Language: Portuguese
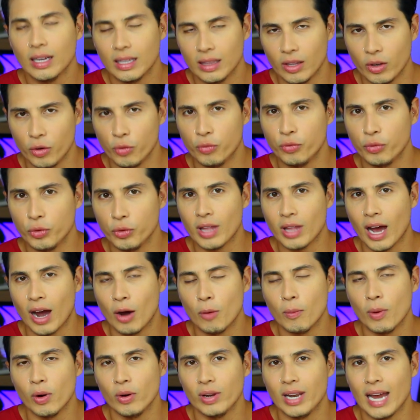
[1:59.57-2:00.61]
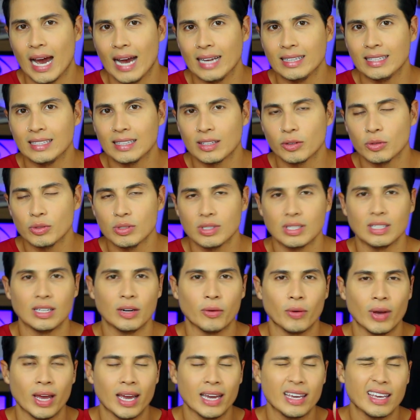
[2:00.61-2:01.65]
Né? Eu dar uma olhada, então assim,
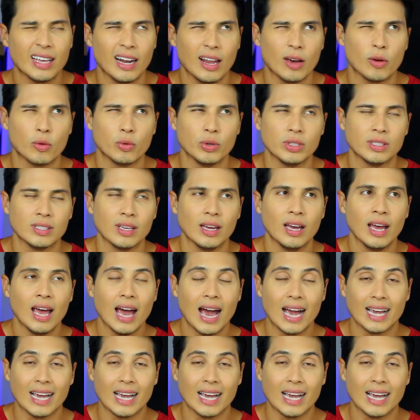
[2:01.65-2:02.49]
não é aquela coisa,